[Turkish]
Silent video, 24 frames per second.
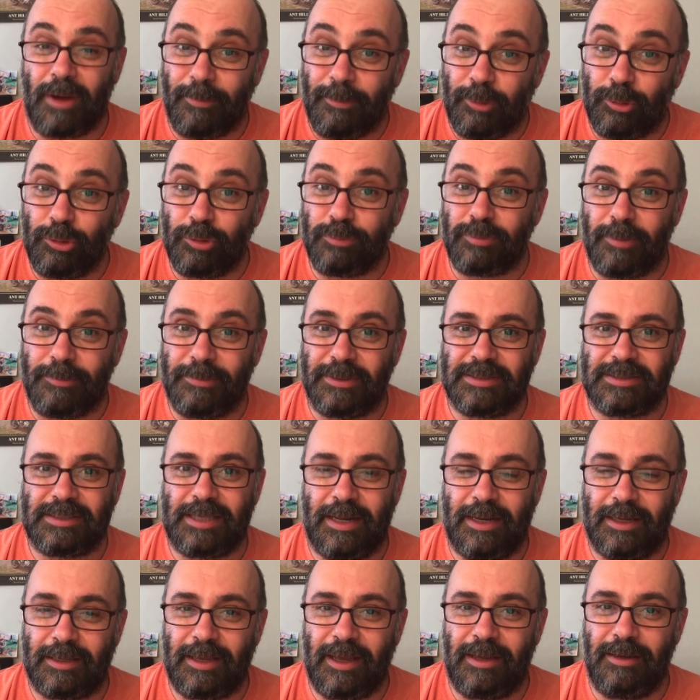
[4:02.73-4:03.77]
Ama unutmamanız
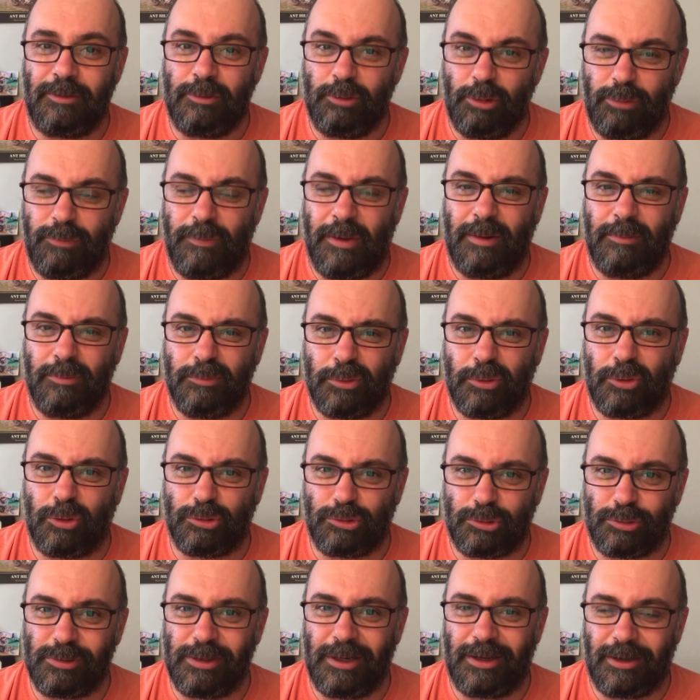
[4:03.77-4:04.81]
gereken lütfen bu
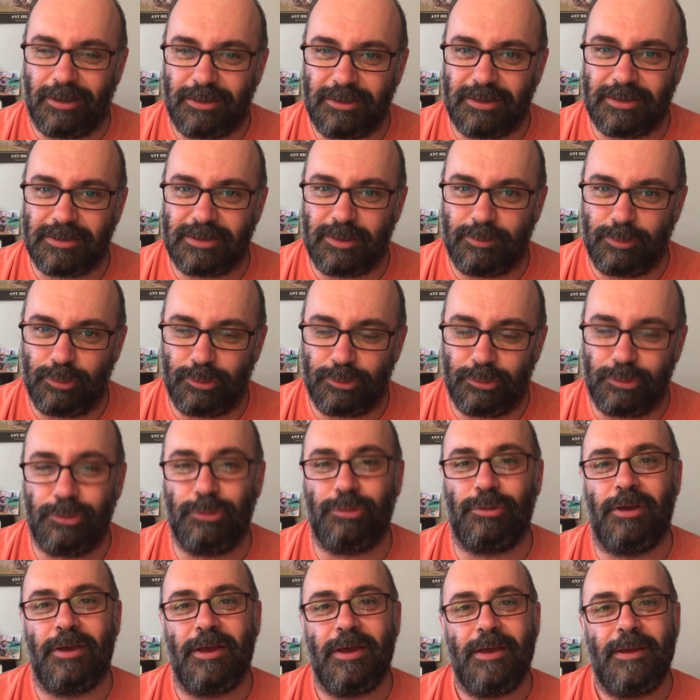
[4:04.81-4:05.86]
koşulları aklınızda bulundurun.